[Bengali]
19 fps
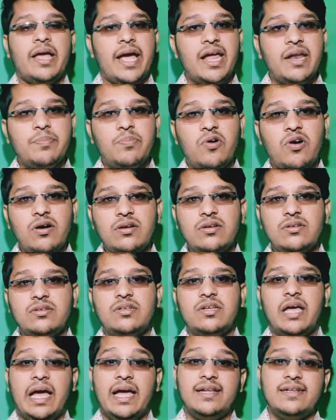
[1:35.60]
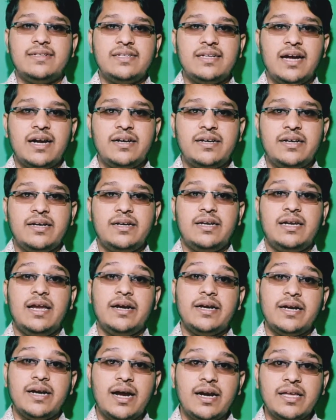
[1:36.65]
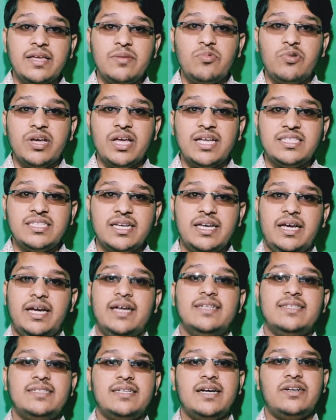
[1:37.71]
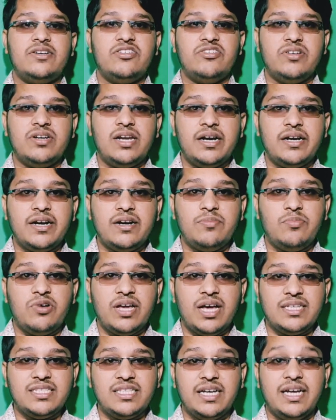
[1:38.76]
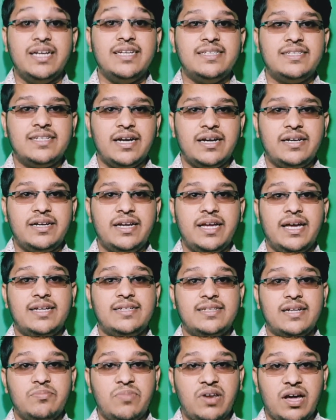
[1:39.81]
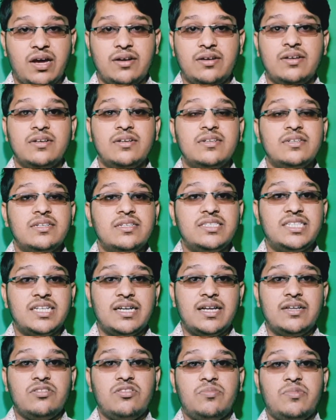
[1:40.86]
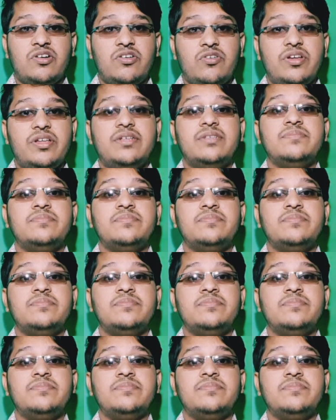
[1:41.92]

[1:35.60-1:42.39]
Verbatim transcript: এরপর এনসিআরটি রিলেটেড আর কি বই আছে এনসিআরটি রিলেটেড বই আছে এনসিআরটি এক্সাম্পলার যেটাই তোমার ওই